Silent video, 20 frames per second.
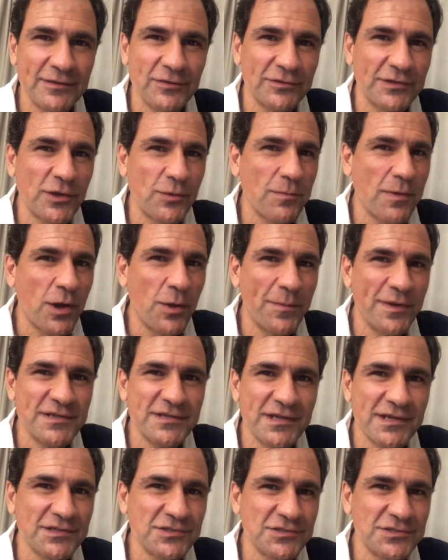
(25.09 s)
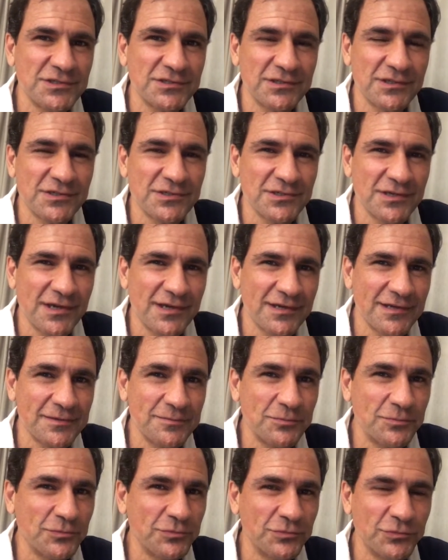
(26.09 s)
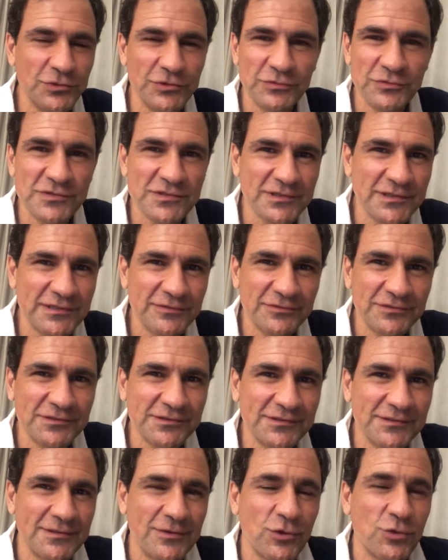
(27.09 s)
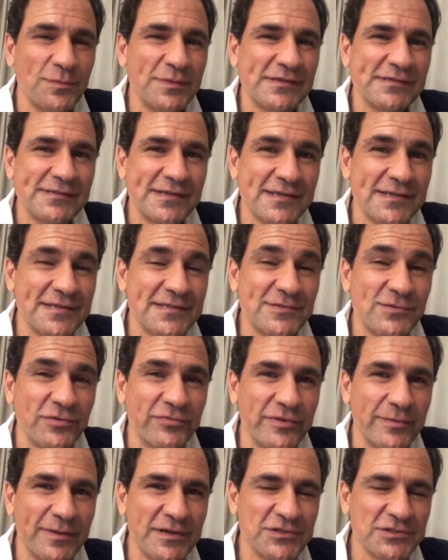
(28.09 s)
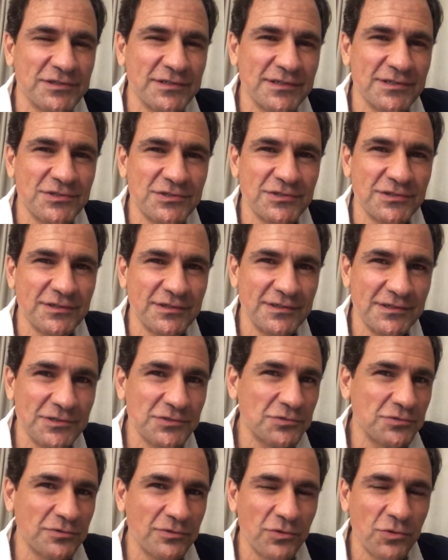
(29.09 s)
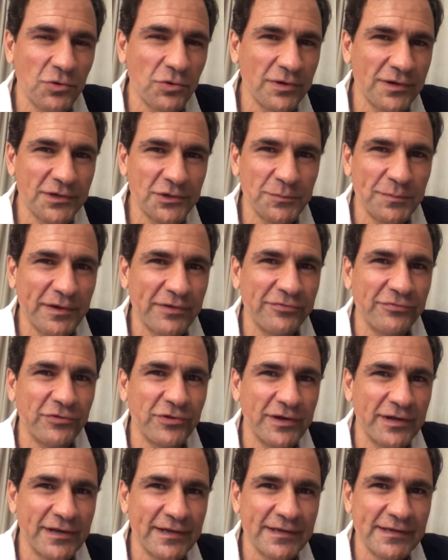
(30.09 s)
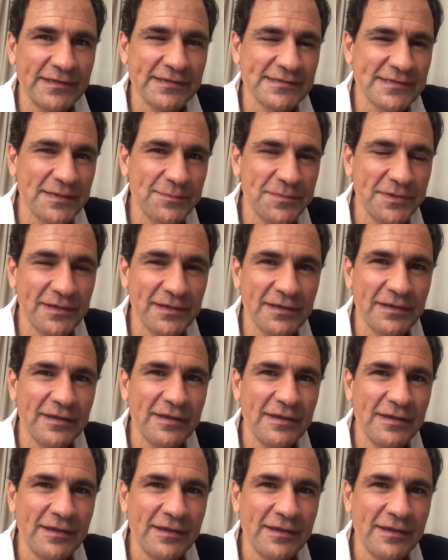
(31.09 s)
Eu tenho uma alma de artista já em muitos anos e comecei a desenvolver bastante isso, colocando para fora aí essa minha,